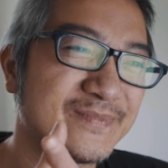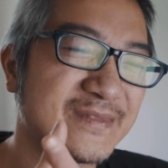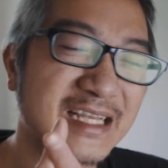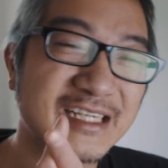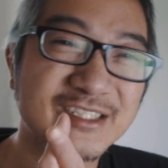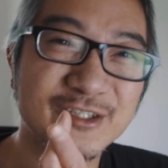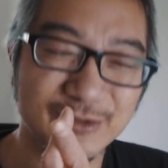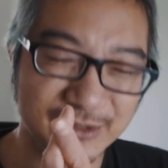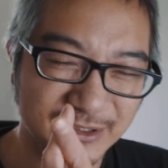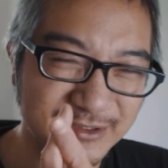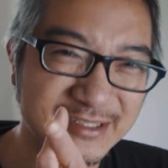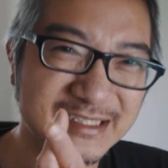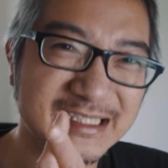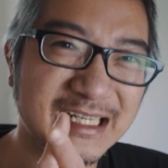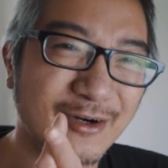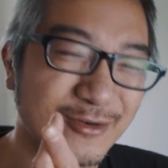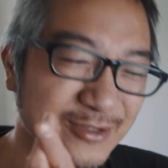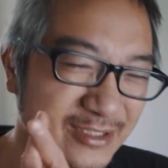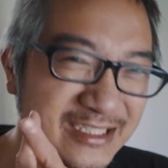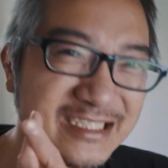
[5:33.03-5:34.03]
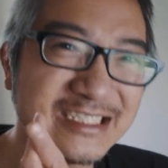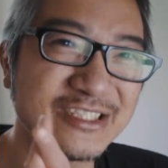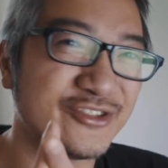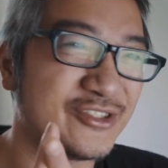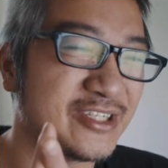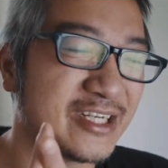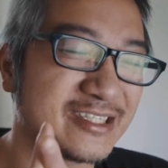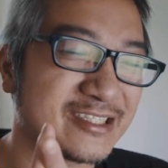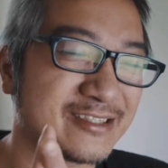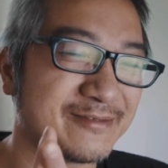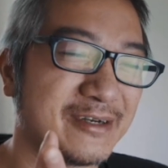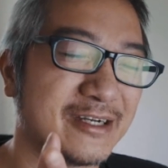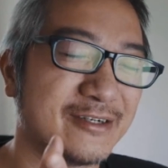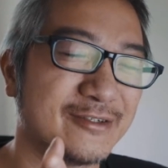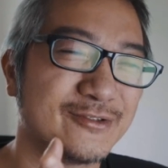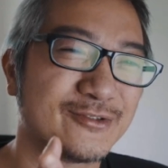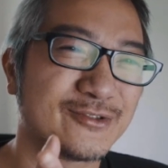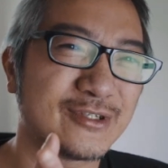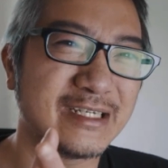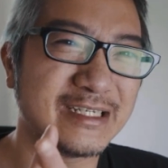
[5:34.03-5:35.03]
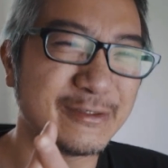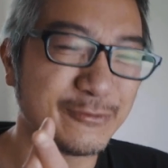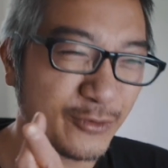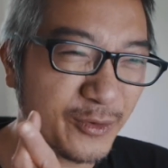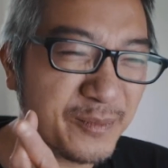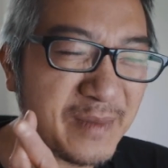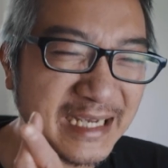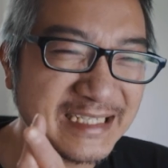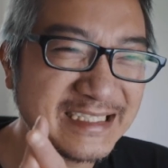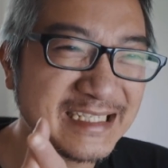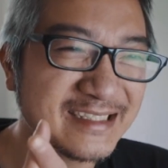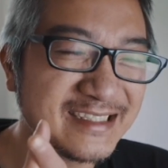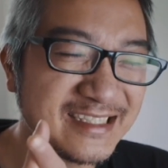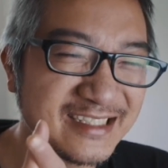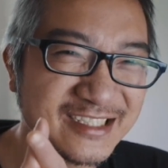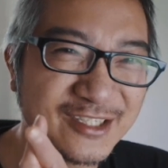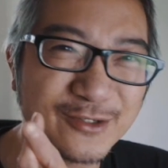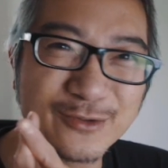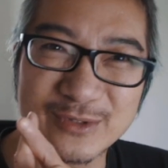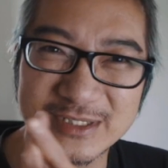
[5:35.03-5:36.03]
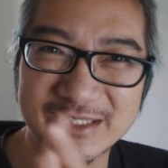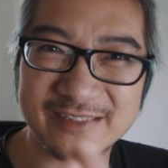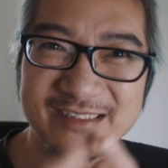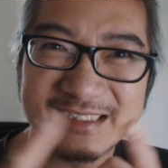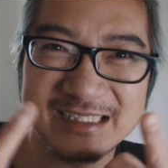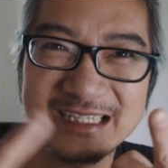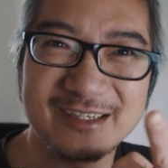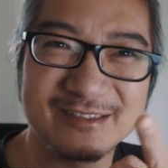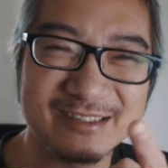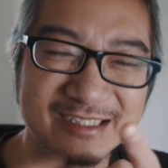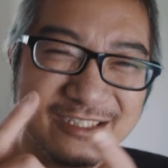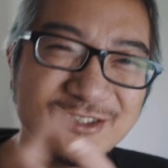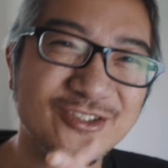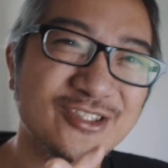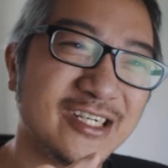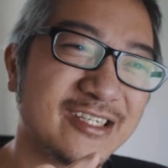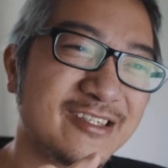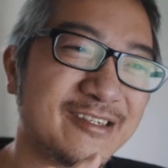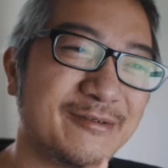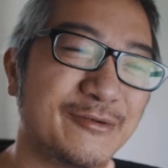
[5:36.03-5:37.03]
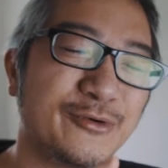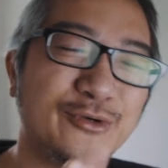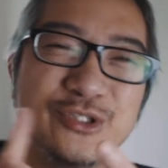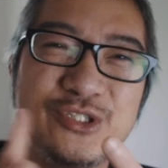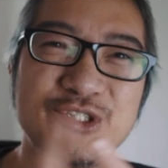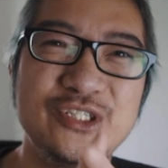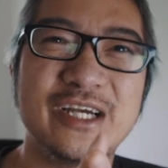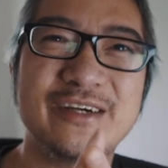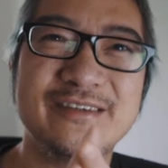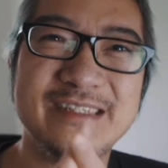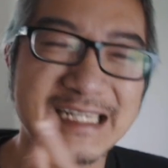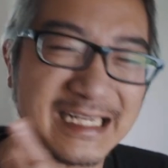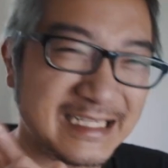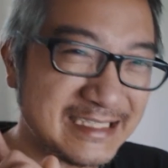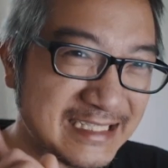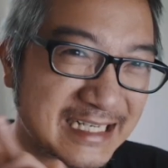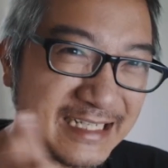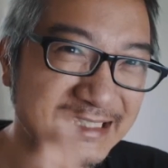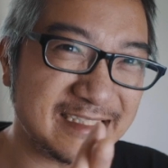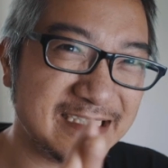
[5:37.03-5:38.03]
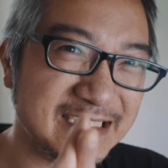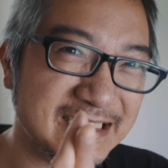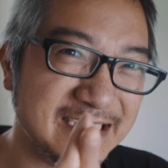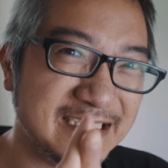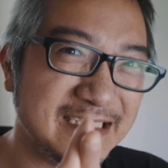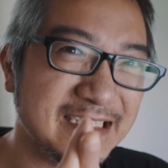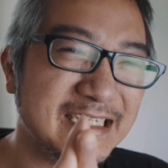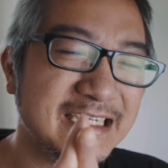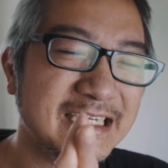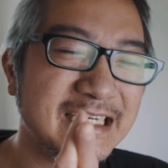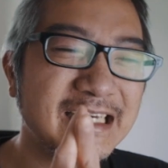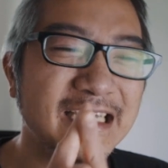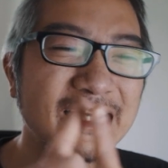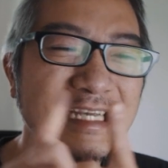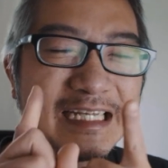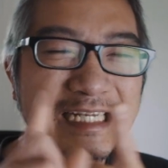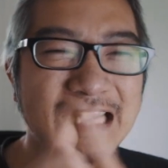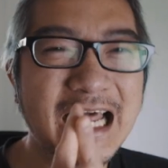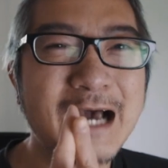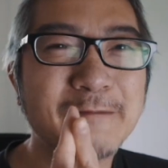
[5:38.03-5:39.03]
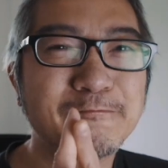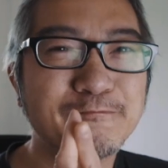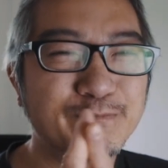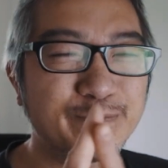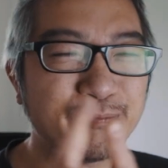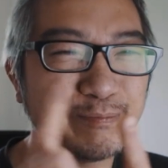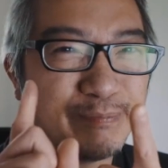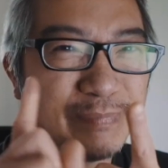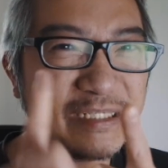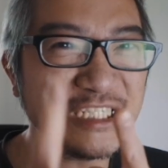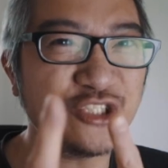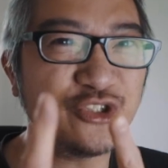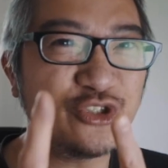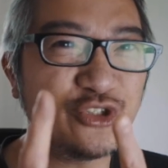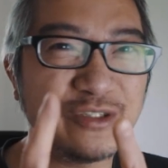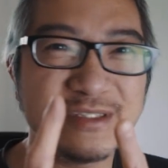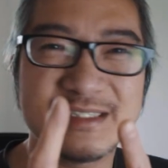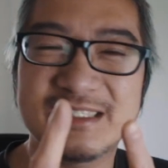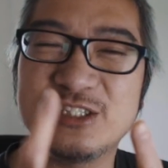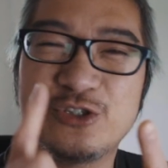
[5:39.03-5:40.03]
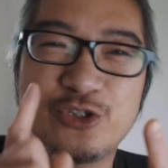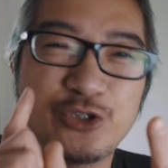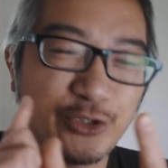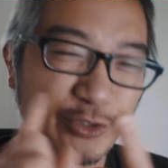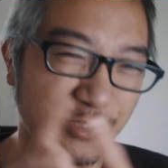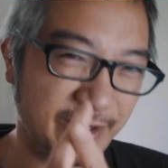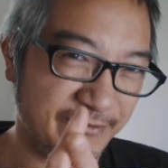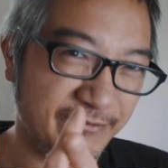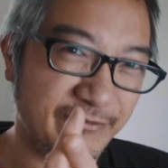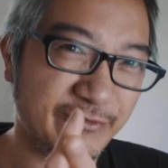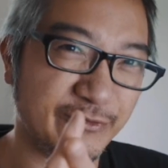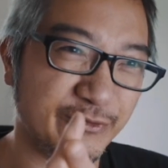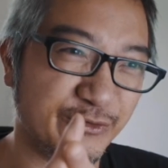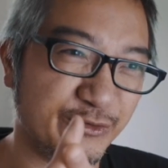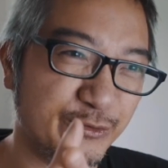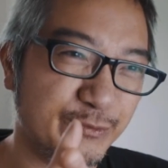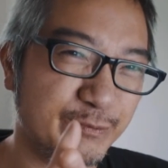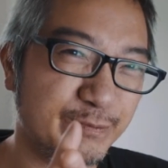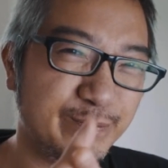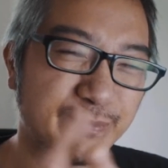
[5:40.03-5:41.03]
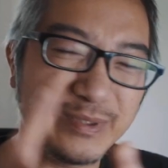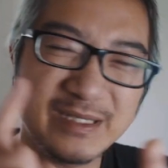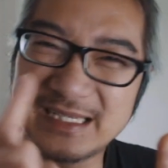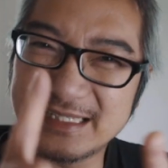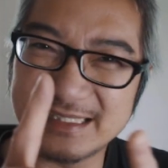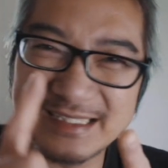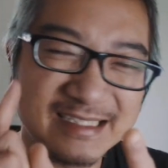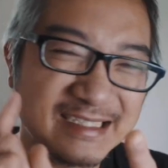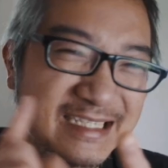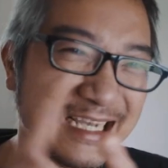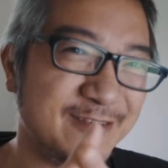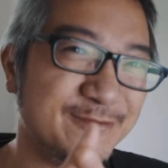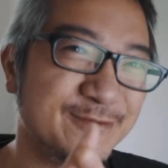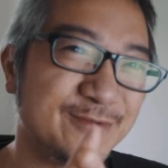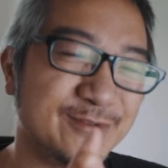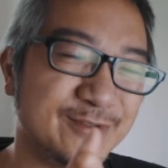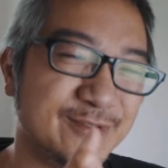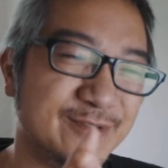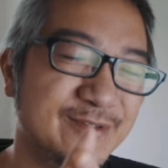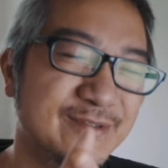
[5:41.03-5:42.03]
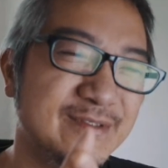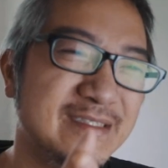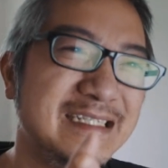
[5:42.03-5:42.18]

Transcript: 那时候我就知道我自己需要什么，所以我买相机的时候我就知道自己需要什么。我需要一台相机，它必须是全幅，不能是残幅。